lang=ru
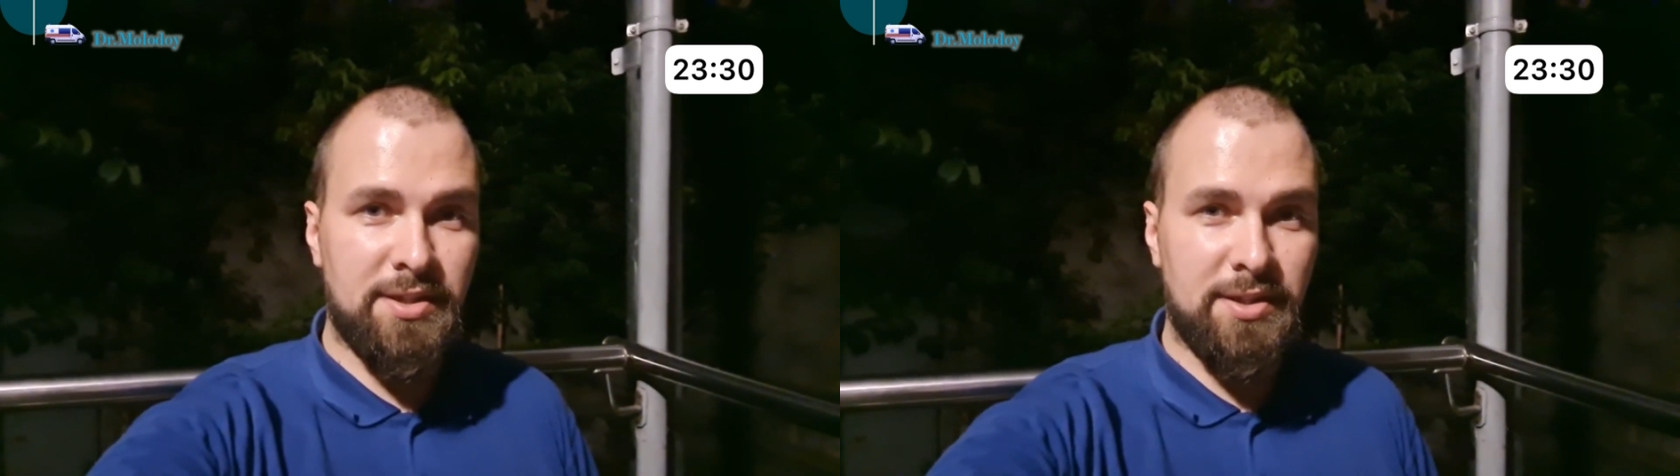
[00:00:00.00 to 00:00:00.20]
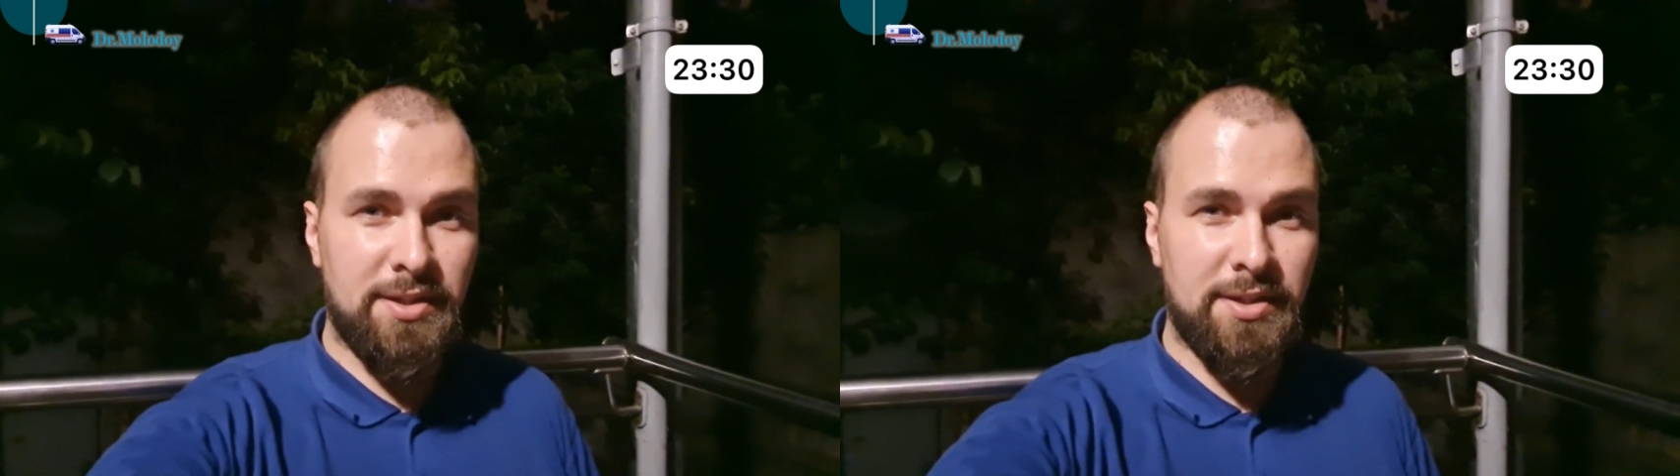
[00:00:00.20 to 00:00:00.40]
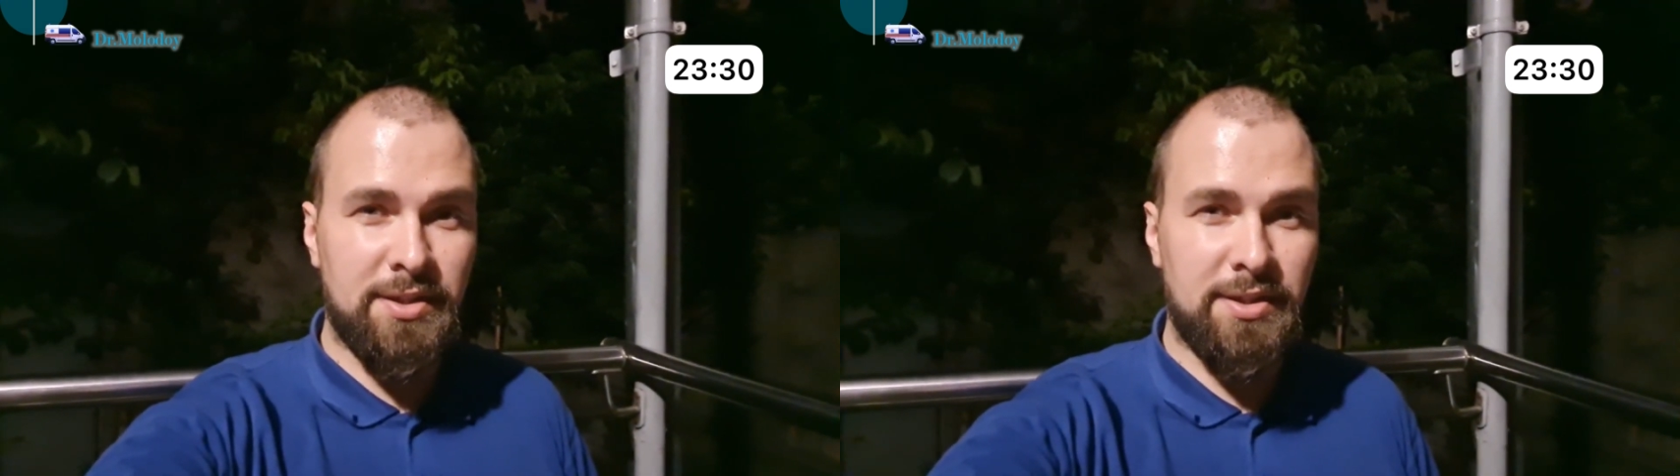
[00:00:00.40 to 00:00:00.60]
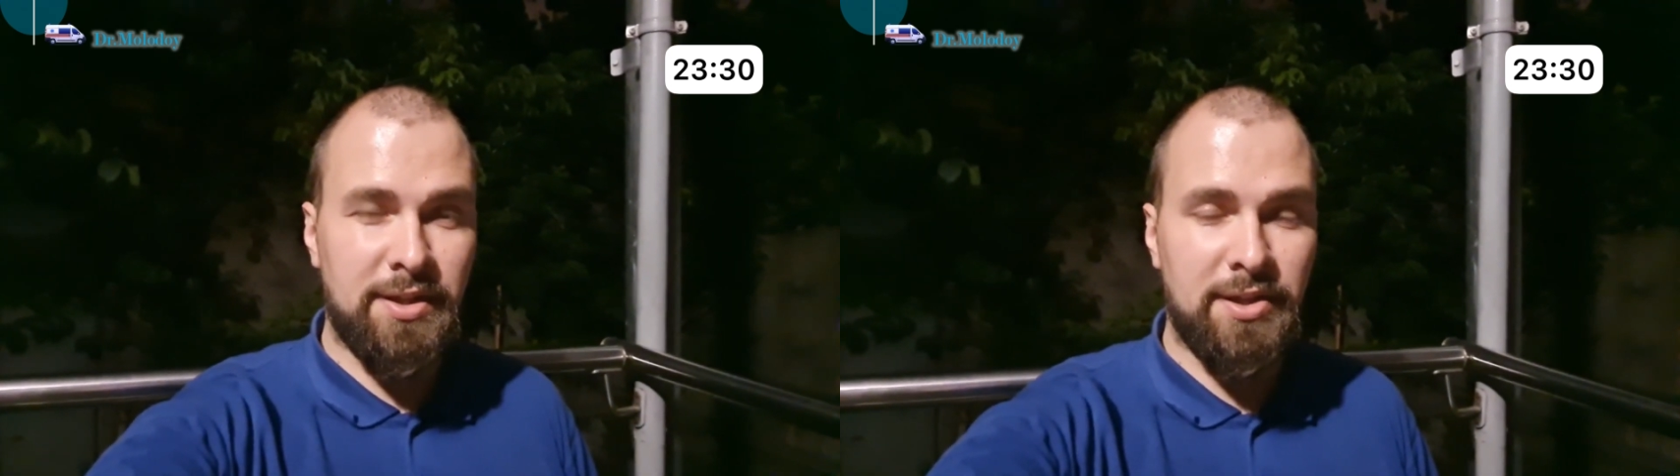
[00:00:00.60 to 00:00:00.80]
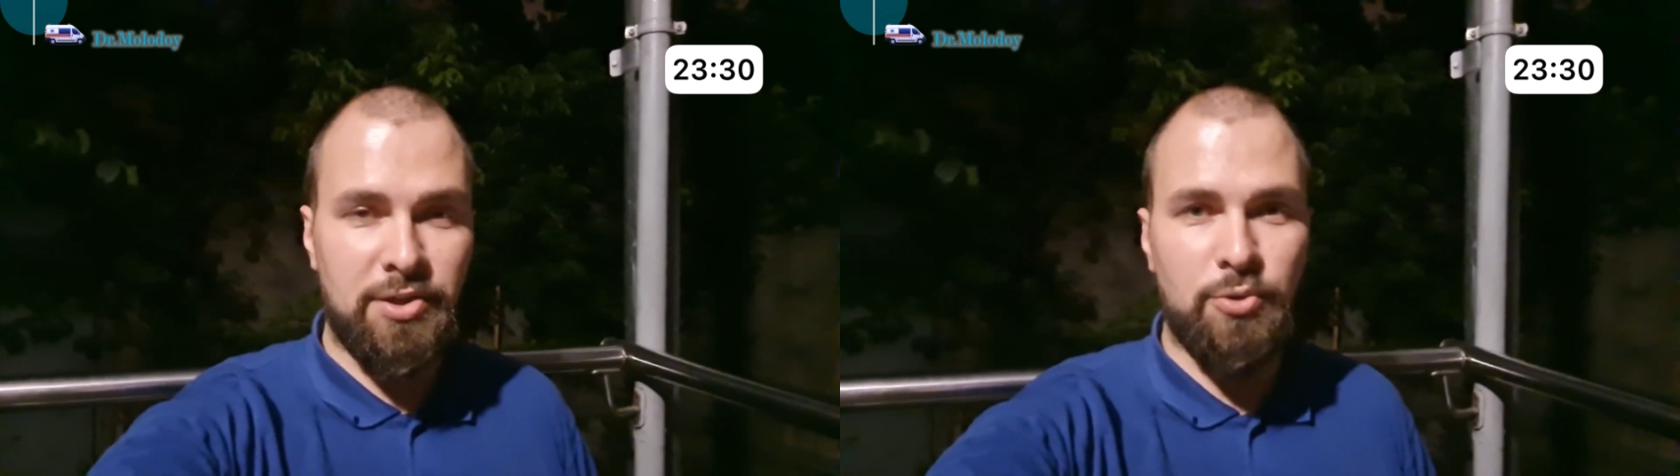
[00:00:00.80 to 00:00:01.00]

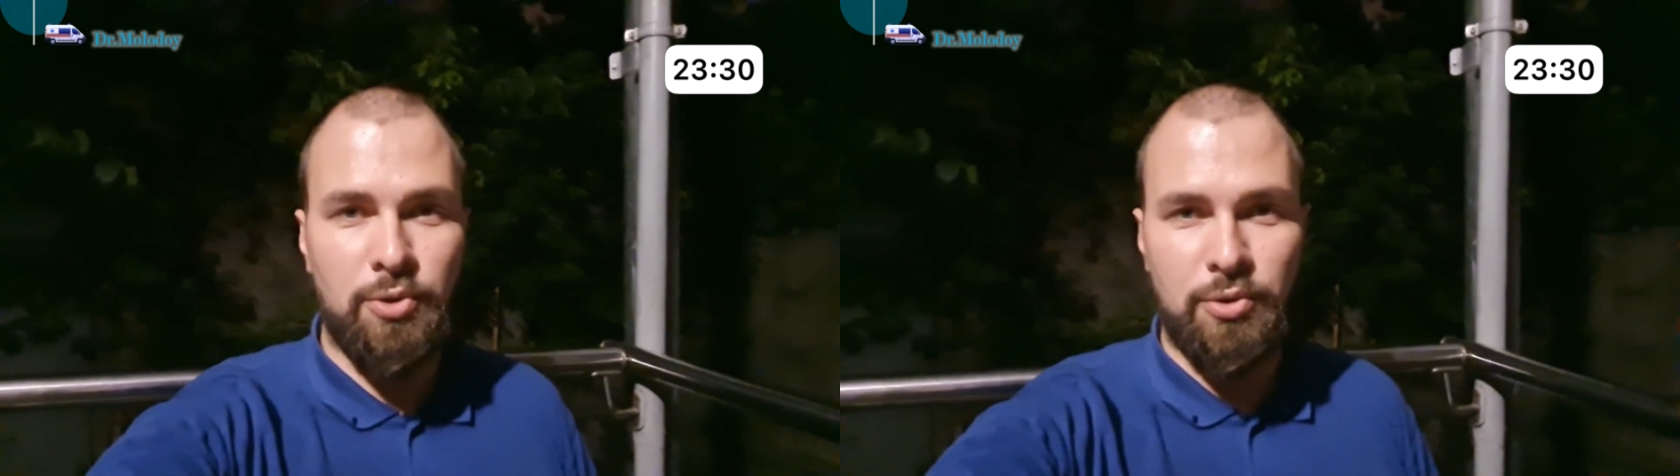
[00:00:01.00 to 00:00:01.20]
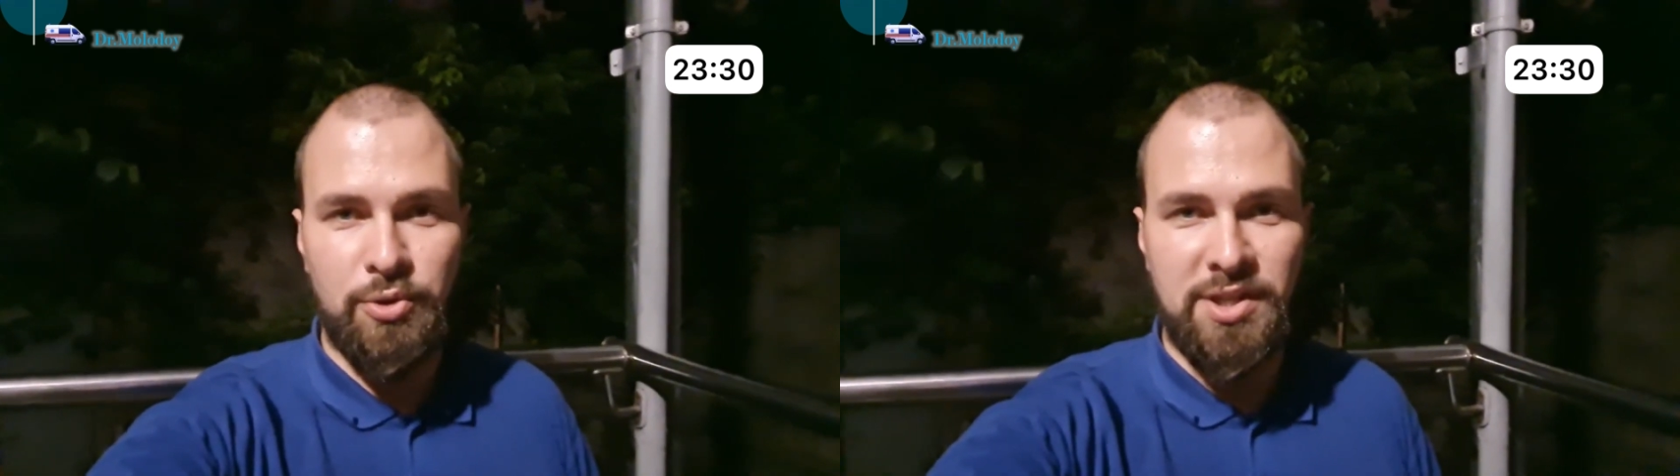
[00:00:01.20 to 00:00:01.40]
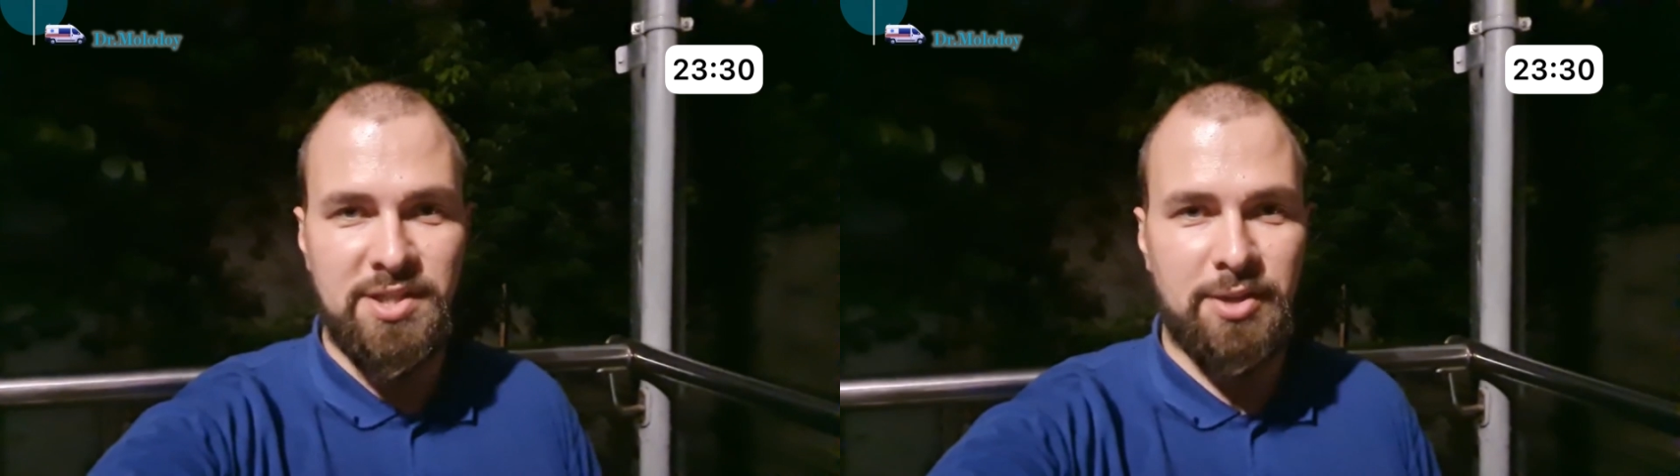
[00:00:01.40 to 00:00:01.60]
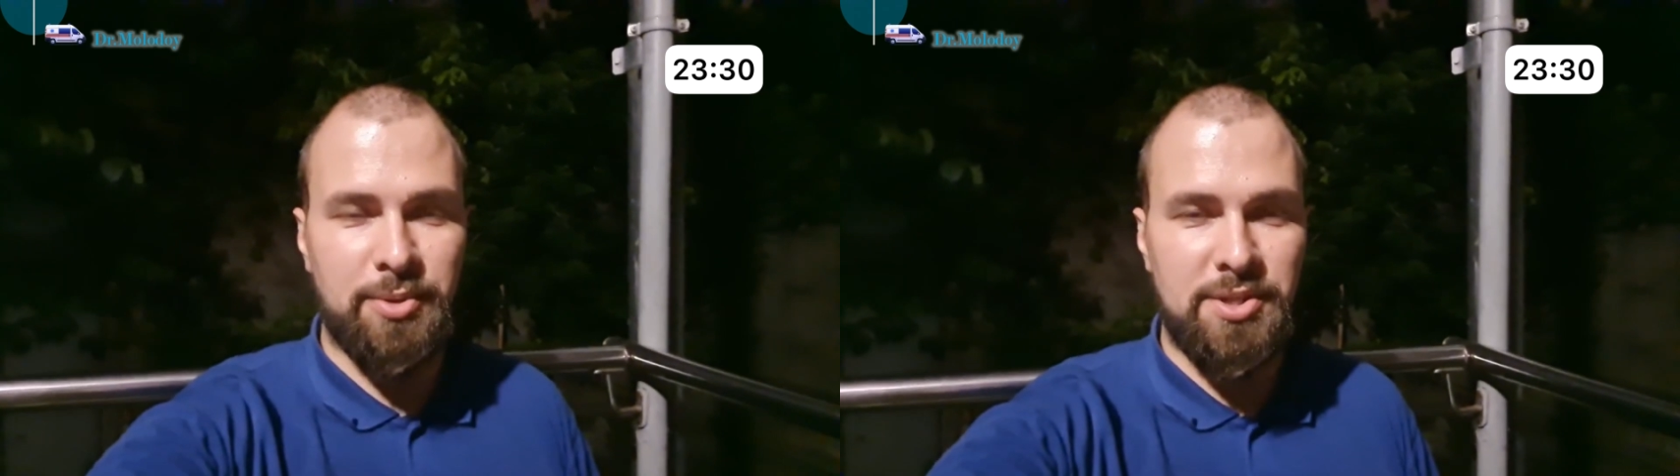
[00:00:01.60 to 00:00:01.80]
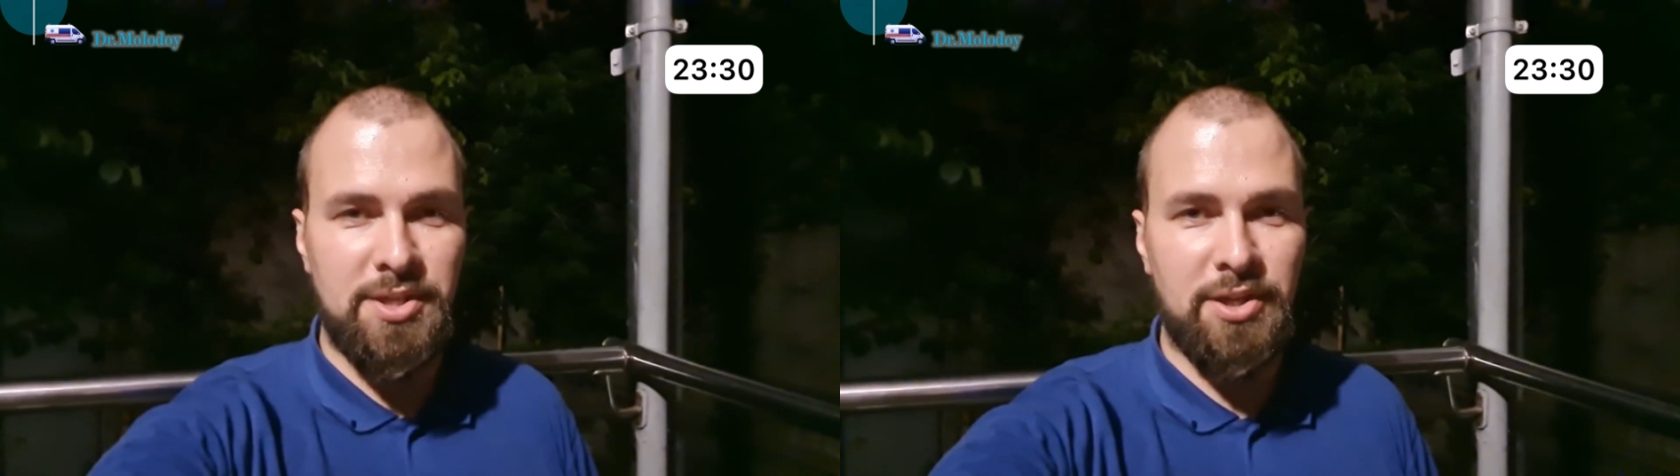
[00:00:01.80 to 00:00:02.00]
к аллергологу на
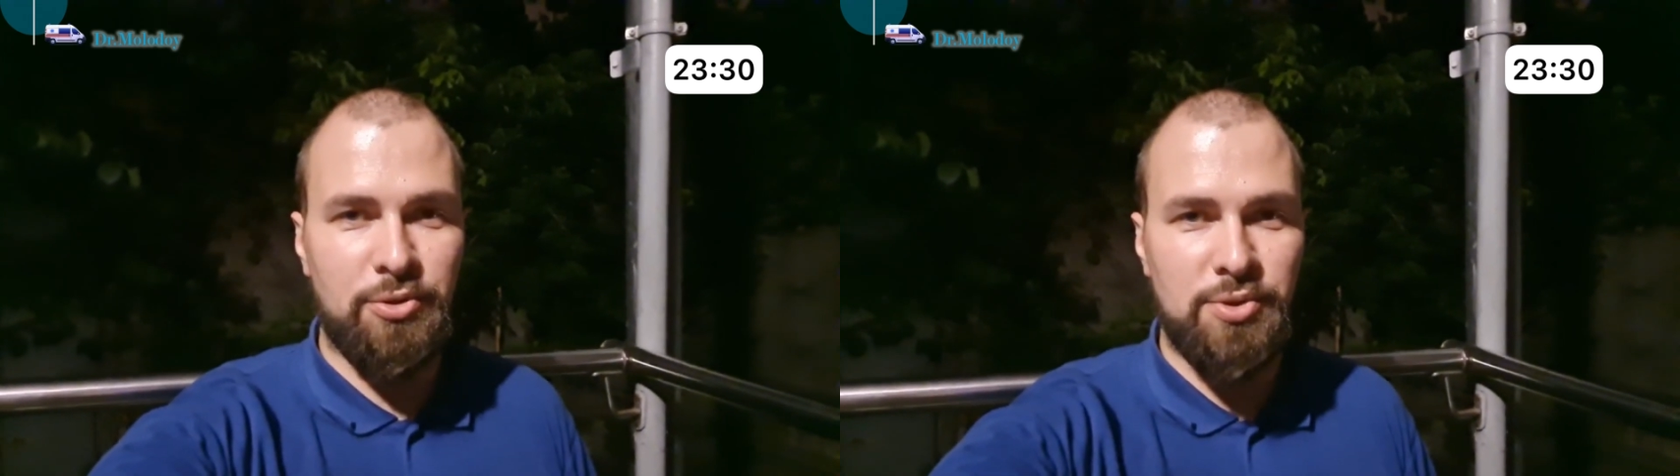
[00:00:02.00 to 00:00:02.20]
самом-то деле,